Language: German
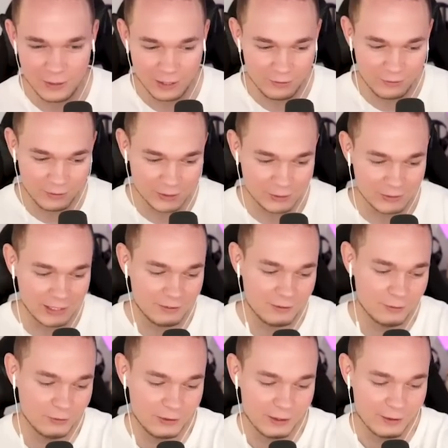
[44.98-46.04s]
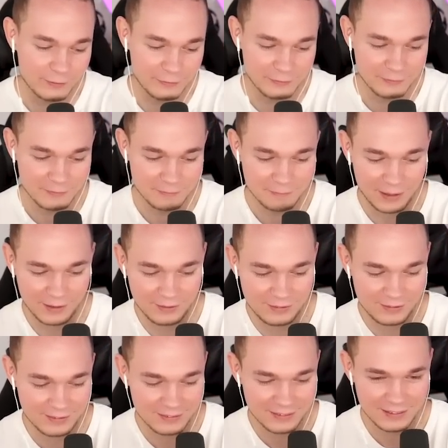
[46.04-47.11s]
du kannst sogar schon jetzt loslaufen. Passt.